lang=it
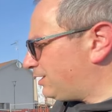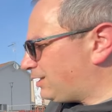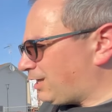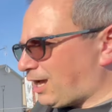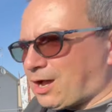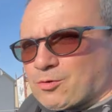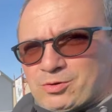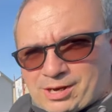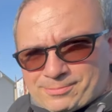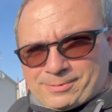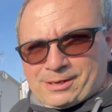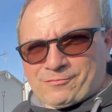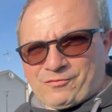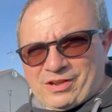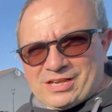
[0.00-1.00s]
ha una
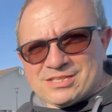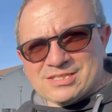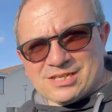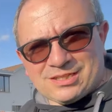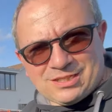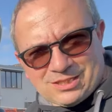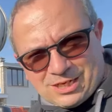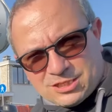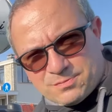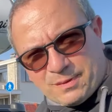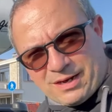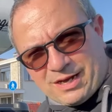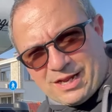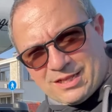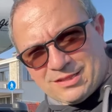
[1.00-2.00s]
parvenza di
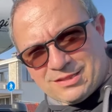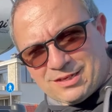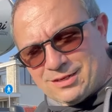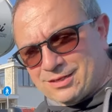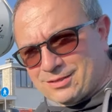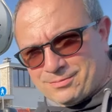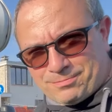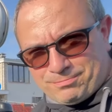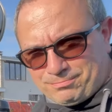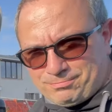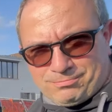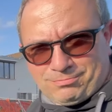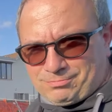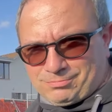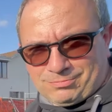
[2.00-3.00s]
trasparente
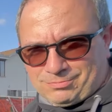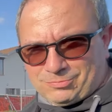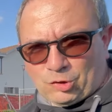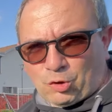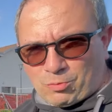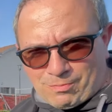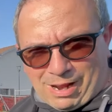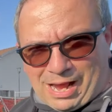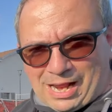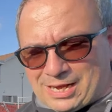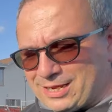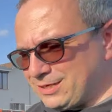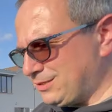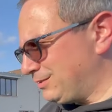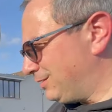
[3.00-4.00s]
mm,
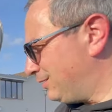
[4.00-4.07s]
normale